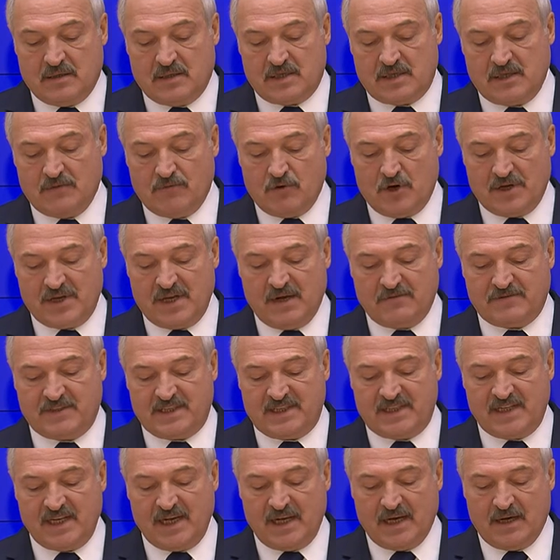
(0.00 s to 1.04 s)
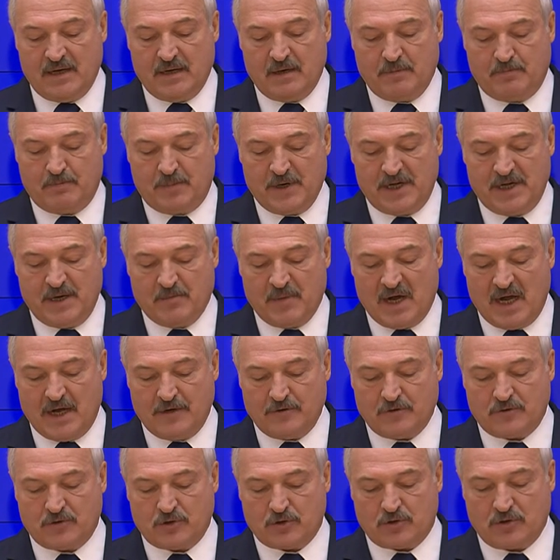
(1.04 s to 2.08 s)
Сегодня все
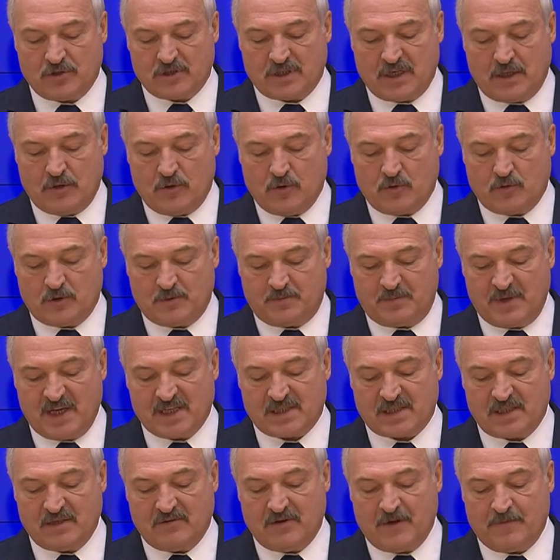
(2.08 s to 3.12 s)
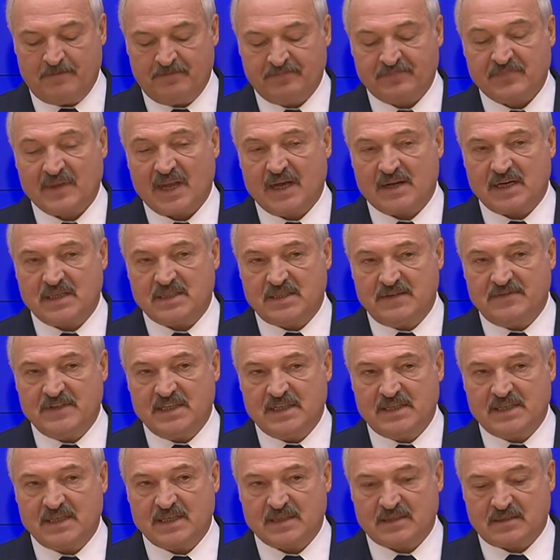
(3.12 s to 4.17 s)
понимают, что залог успешного
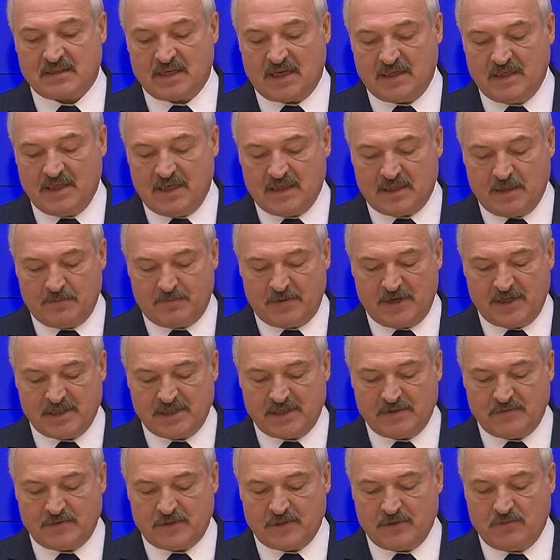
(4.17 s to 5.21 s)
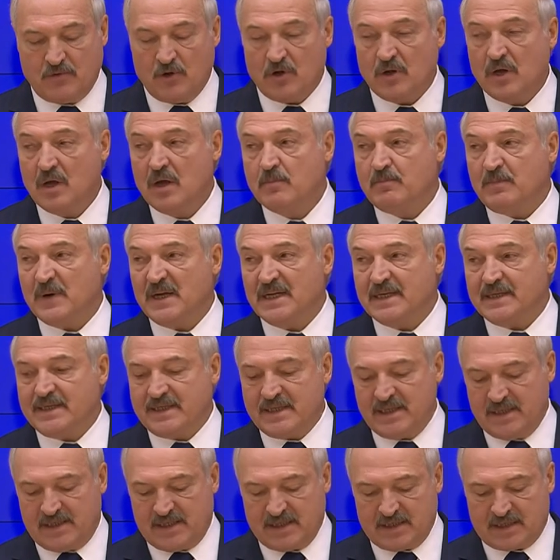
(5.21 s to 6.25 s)
развития страны – это прежде всего
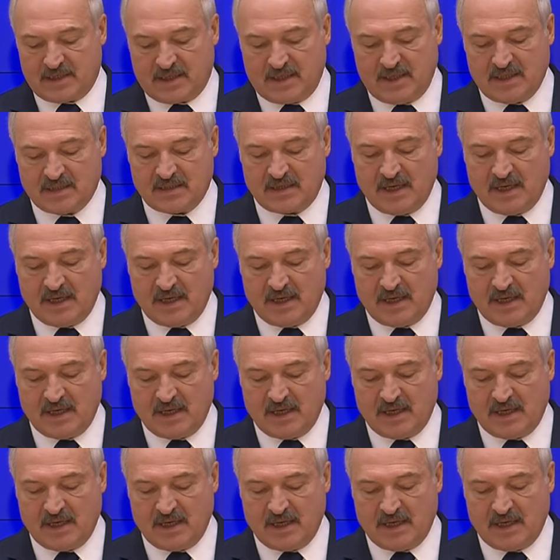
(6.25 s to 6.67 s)
политическая